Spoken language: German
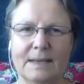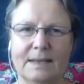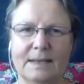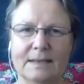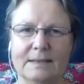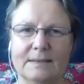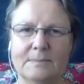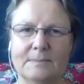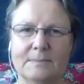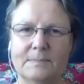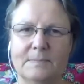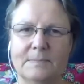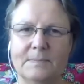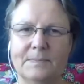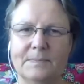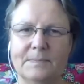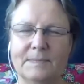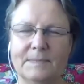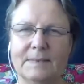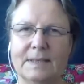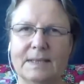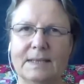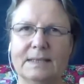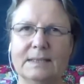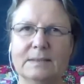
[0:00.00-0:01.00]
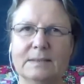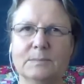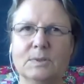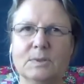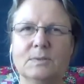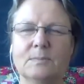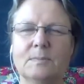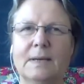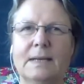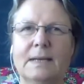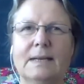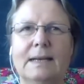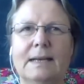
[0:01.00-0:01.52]
Ähm, ich muss
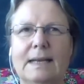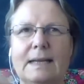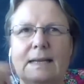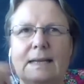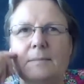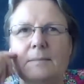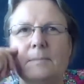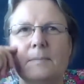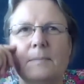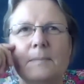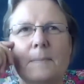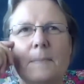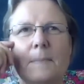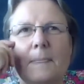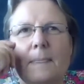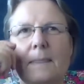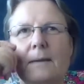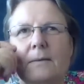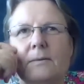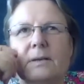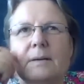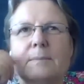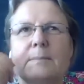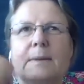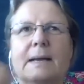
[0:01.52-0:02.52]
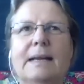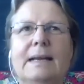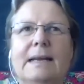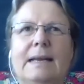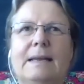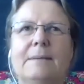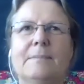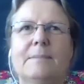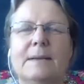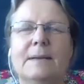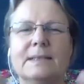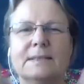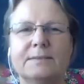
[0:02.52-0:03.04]
mein Leben oder mein
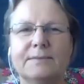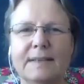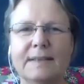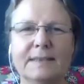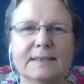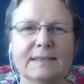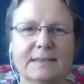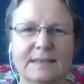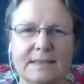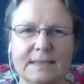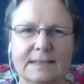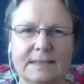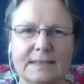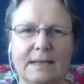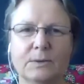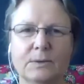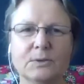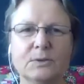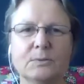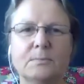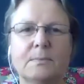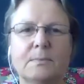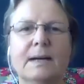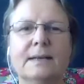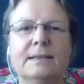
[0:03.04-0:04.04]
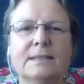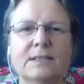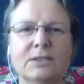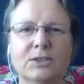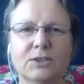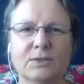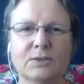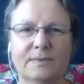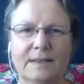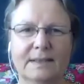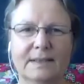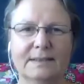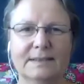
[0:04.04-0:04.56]
Leben entwickelt sich
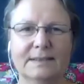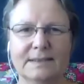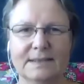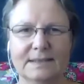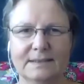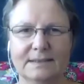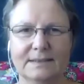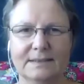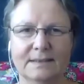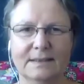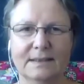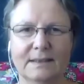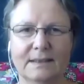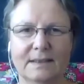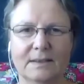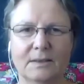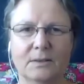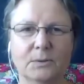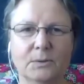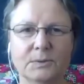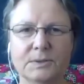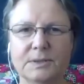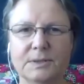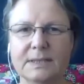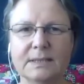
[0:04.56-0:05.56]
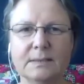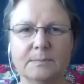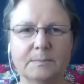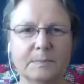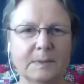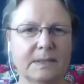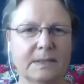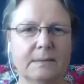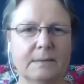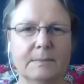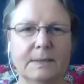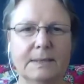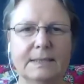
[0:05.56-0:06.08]
automatisch weiter. Und ich
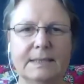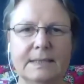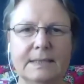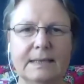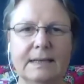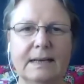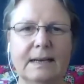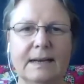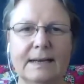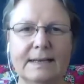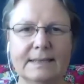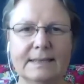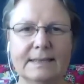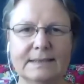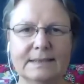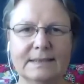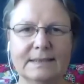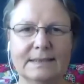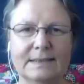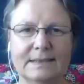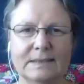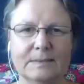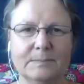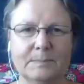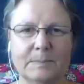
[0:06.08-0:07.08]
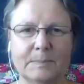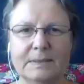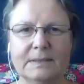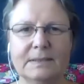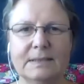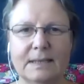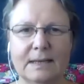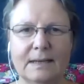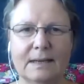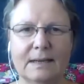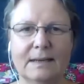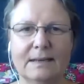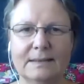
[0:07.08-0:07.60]
bin immer die gleiche. Ich bin
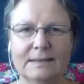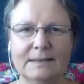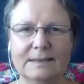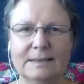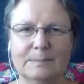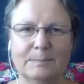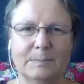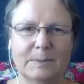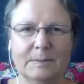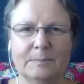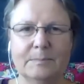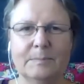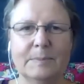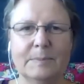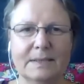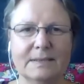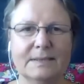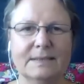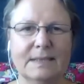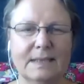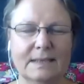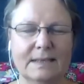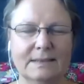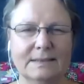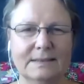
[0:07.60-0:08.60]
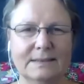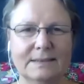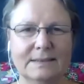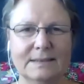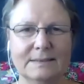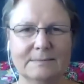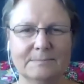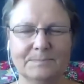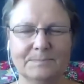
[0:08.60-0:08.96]
da, ich bin präsent.